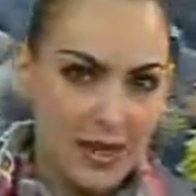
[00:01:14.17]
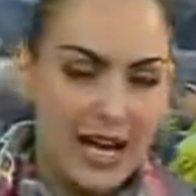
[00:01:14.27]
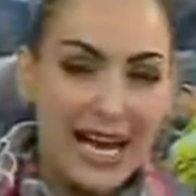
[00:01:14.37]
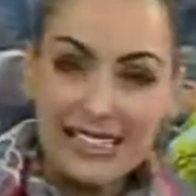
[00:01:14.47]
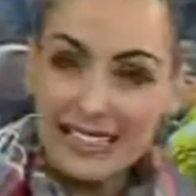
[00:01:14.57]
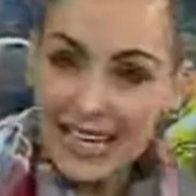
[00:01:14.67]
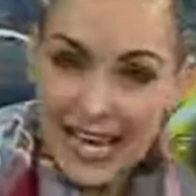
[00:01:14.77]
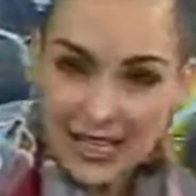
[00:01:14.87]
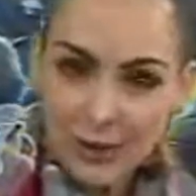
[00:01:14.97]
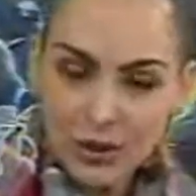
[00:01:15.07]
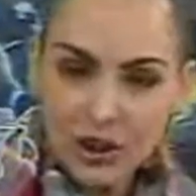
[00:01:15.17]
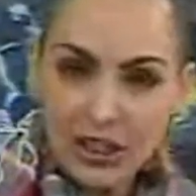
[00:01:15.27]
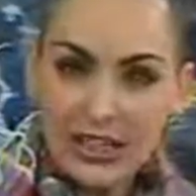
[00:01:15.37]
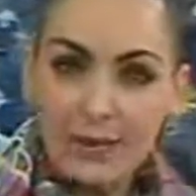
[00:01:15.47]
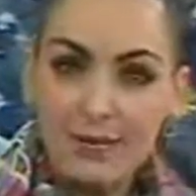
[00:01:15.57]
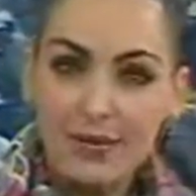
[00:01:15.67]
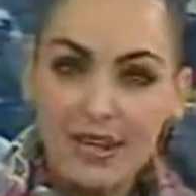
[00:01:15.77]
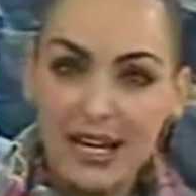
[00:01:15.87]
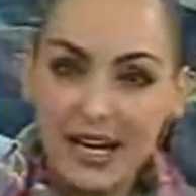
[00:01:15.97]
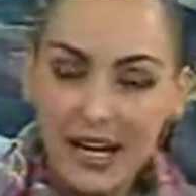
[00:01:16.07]
As lágrimas que ele
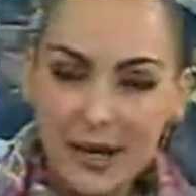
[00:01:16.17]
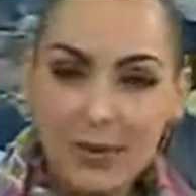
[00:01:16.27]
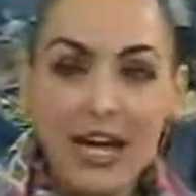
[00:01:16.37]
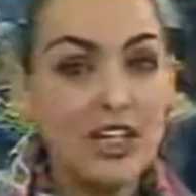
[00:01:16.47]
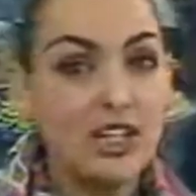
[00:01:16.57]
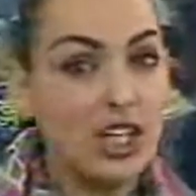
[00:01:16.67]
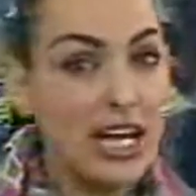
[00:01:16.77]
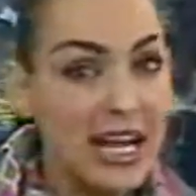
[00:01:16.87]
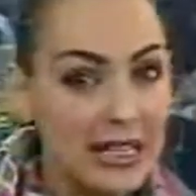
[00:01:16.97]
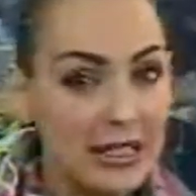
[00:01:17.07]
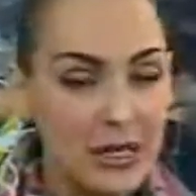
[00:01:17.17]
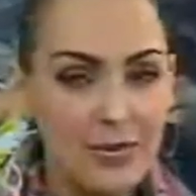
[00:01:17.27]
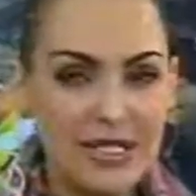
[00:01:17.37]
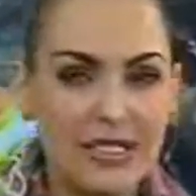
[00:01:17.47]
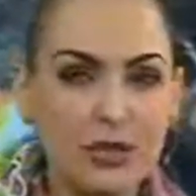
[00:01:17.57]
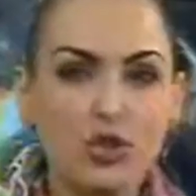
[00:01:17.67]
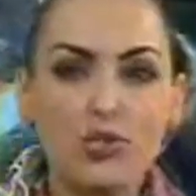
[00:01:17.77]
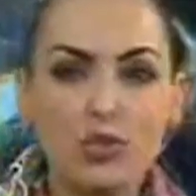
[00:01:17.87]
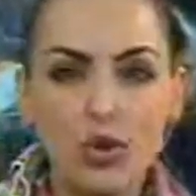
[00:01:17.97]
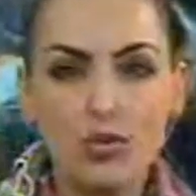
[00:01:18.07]
derrama é de reclamação, de
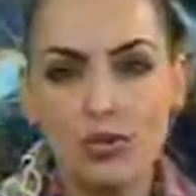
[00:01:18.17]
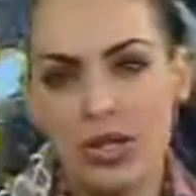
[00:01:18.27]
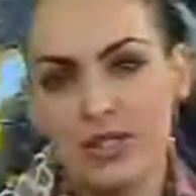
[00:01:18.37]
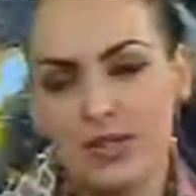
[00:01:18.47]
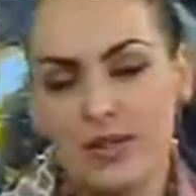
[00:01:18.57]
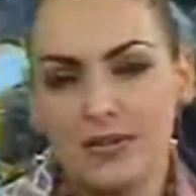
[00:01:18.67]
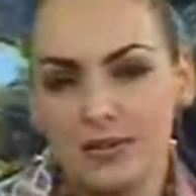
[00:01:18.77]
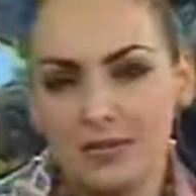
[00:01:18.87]
murmuração.